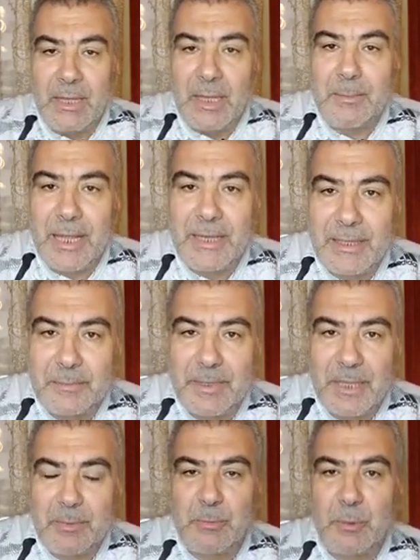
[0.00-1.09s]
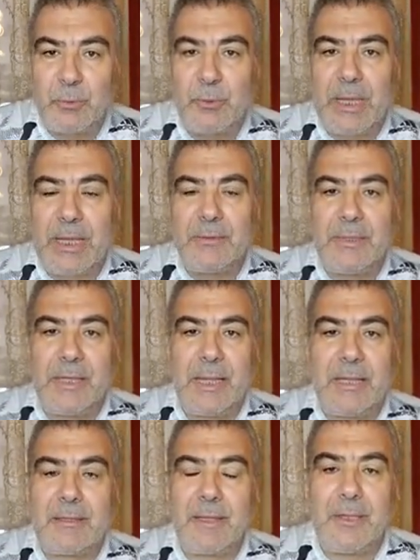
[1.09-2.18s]
قبل أن نبدأ بموضوع هذه
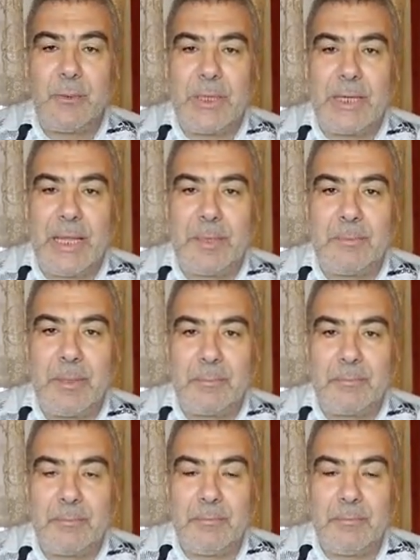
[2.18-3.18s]
الحلقة أيها الأحبة